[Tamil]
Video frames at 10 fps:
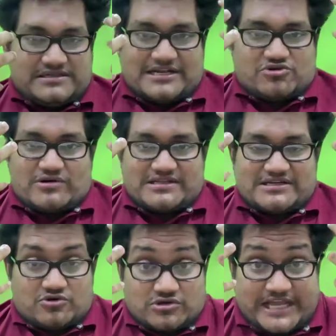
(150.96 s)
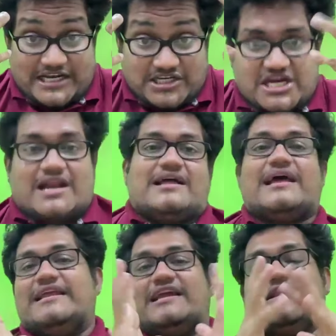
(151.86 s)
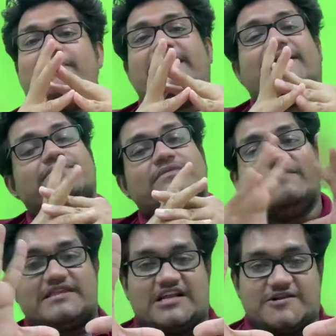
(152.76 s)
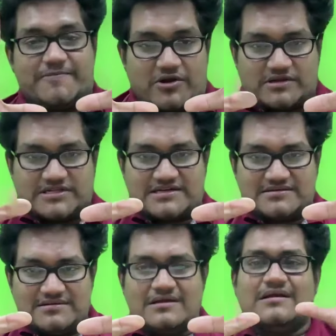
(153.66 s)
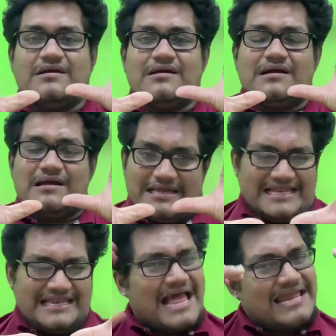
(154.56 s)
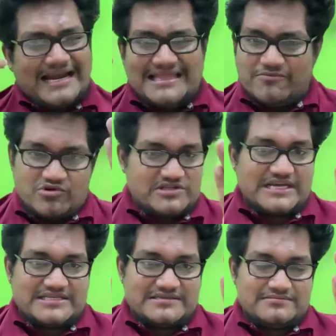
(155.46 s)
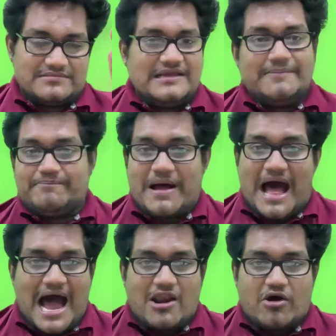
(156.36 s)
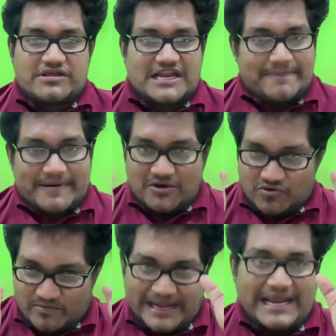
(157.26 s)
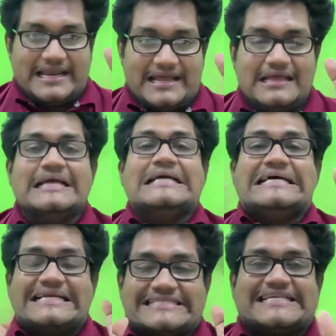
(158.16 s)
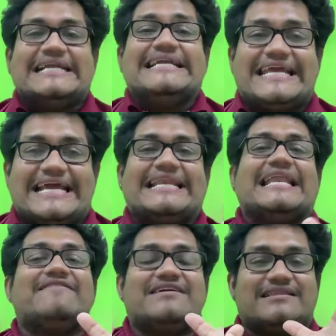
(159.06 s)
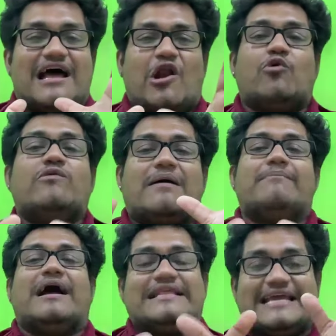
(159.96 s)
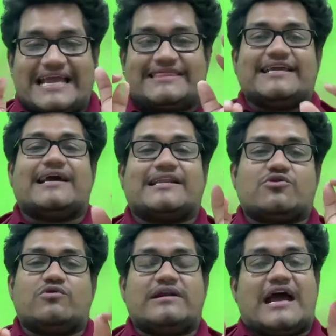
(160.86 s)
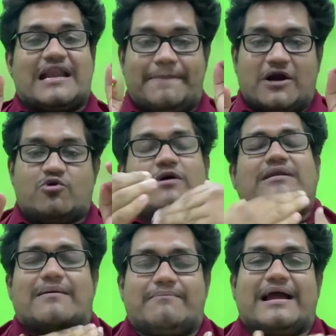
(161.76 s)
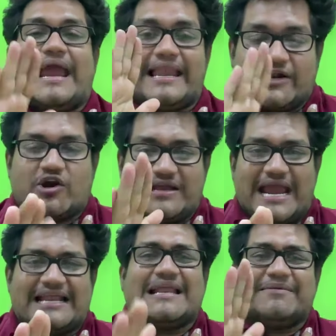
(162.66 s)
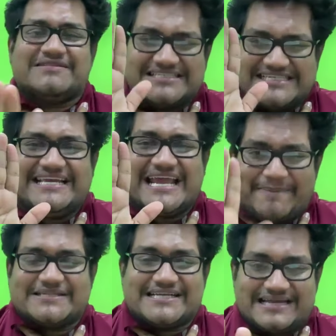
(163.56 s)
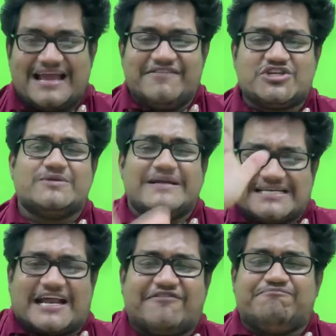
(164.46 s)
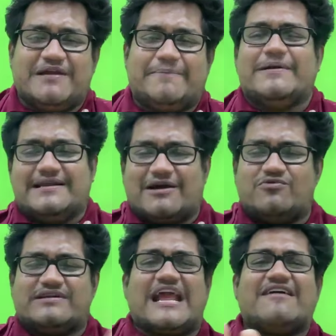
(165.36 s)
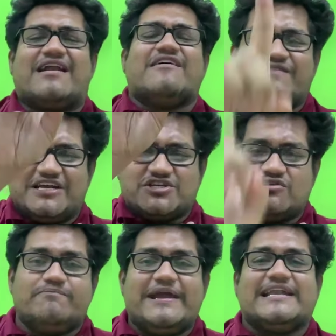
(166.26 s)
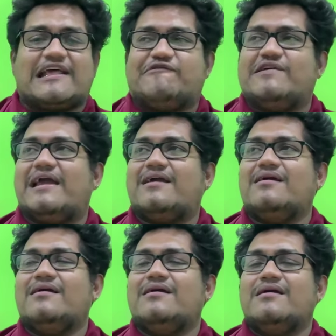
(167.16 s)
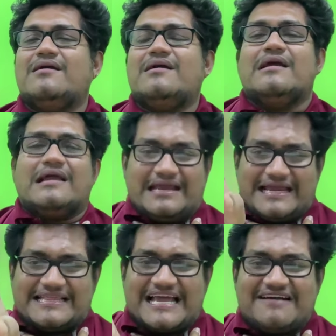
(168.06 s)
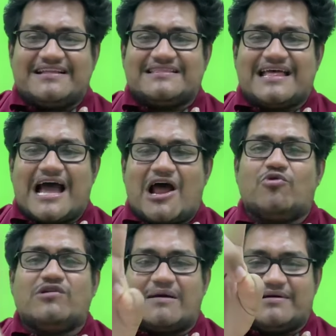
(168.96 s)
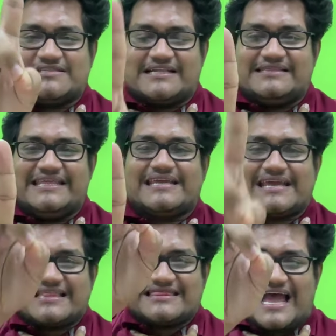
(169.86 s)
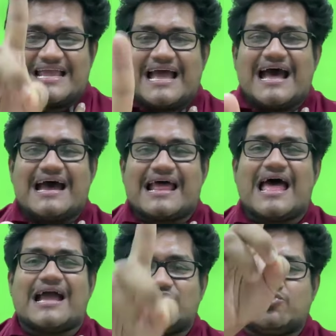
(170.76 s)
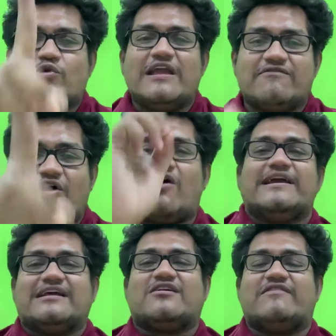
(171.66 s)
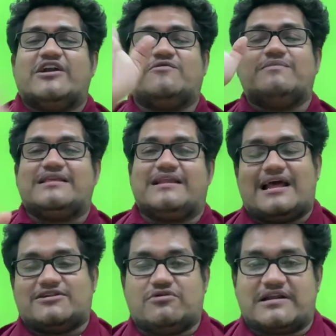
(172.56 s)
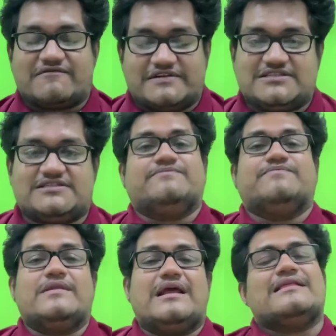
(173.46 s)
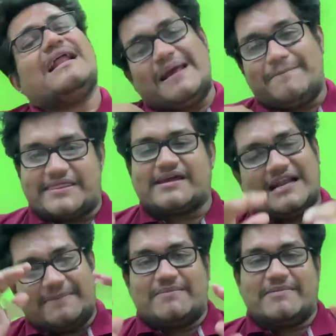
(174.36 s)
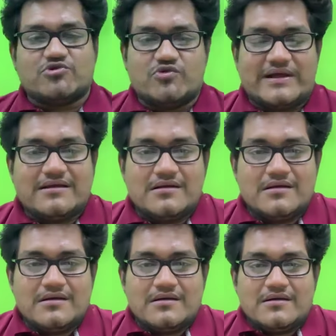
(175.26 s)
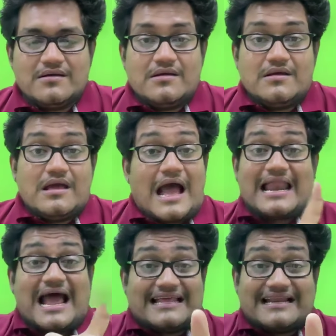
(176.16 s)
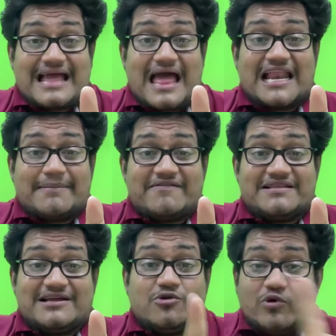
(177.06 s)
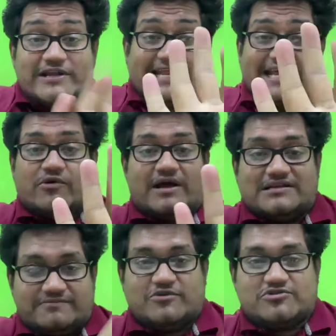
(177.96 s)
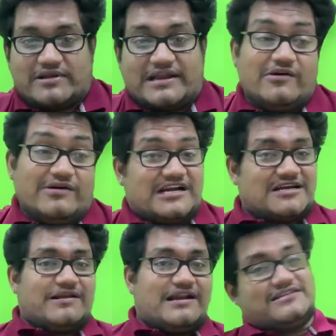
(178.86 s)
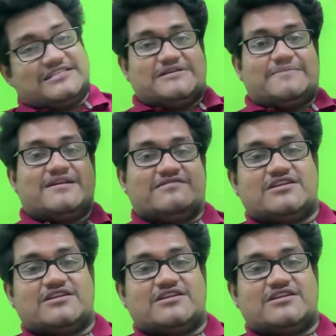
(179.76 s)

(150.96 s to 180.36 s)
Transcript: என்ன சொல்றது டென்ஷனாக தான் நீங்க இருப்பீங்க வித் ரெஸ்பெக்ட் ரிசல்ட் எல்லாம் எழுதி முடிச்சாச்சு இப்ப ஆலோசனை பண்ணி ஒண்ணுமே இல்லை ரிசல்ட் என்ன வந்தாலும் நம்ம அதை ஏத்துக்கிறதுக்கு உண்டான பக்குவம் நம்ம கையில் இருக்கணும் ஏன்னா நம்ம வந்து சிஏ பசங்க வி ஷுட் பி டஃப் பீப்புள் டவுட்டே வேணாம் வி ஷுட் பி டஃப்ங்க எதை வந்தாலும் நம்ம சந்திக்க தயாராக துணிவோடு இருக்க வேண்டும் அதெல்லாம் நான் சொல்றேன் ஃபர்ஸ்ட் அதெல்லாம் நான் என் பசங்கிட்ட எப்பயுமே சொல்லுவேன் ஆனா அதற்காக நம்ம வந்து லூட்டி அடிக்க கூடாது போக சொல்றேன் இந்த அட்டம் இல்லைன்னா செப்டம்பர்